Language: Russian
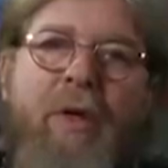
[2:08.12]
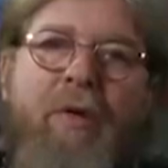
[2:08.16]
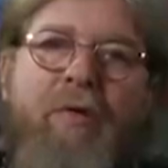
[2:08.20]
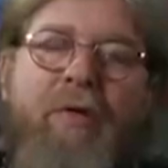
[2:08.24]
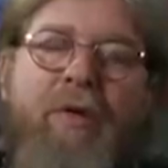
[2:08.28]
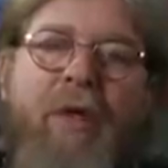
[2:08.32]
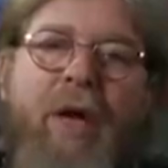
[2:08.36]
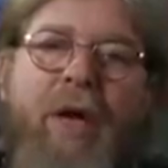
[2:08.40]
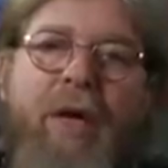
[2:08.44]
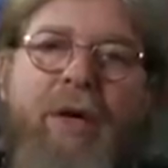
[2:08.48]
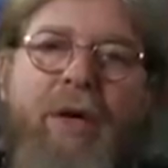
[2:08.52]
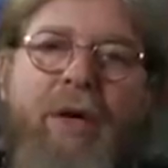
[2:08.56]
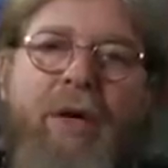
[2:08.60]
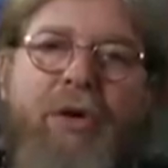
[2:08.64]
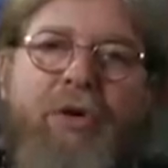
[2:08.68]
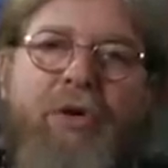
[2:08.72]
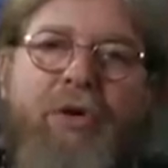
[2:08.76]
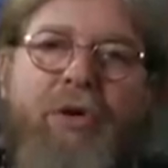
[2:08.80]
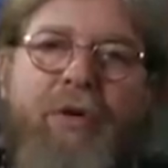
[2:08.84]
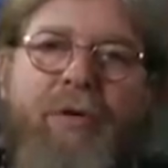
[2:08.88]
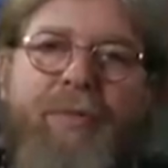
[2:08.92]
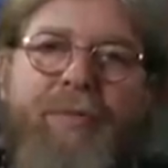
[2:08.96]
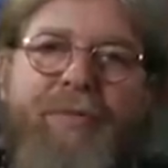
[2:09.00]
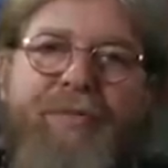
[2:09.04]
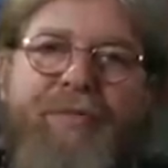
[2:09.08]
в
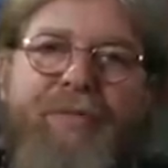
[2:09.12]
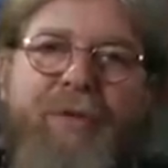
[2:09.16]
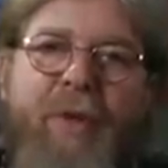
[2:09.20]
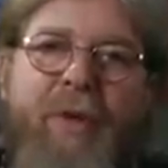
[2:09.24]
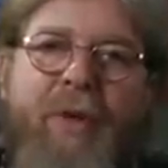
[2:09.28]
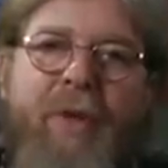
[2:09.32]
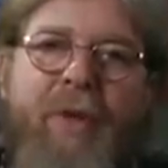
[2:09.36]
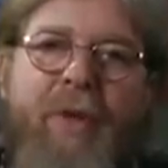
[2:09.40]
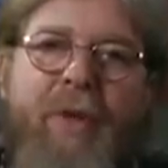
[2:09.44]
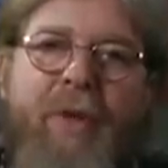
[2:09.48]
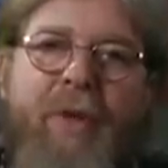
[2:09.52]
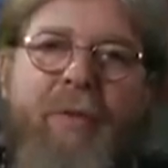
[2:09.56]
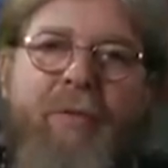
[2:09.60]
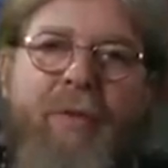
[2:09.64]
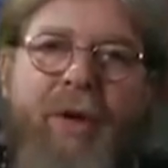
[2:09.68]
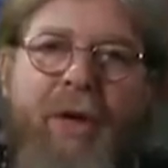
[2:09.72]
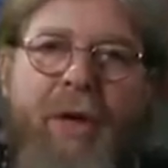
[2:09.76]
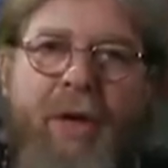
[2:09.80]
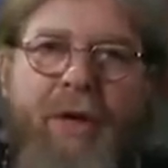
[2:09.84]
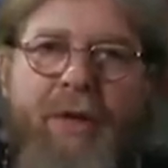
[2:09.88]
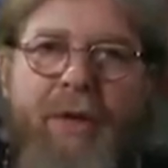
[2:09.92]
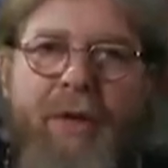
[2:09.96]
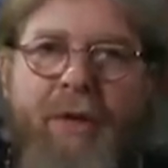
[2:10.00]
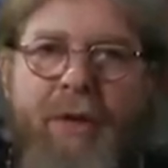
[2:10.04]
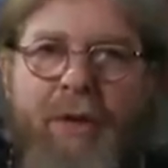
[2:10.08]
дальнейшем
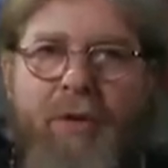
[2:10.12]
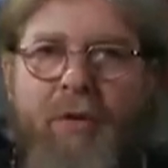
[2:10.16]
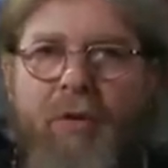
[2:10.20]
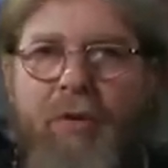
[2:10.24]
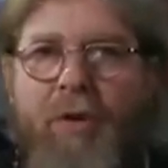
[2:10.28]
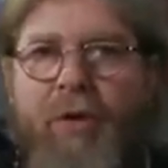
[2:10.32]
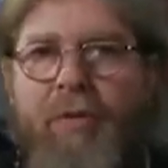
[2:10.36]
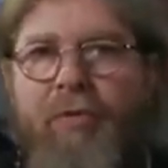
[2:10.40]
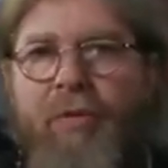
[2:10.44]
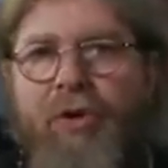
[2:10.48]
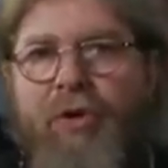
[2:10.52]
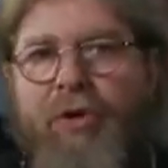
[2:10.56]
приходилось только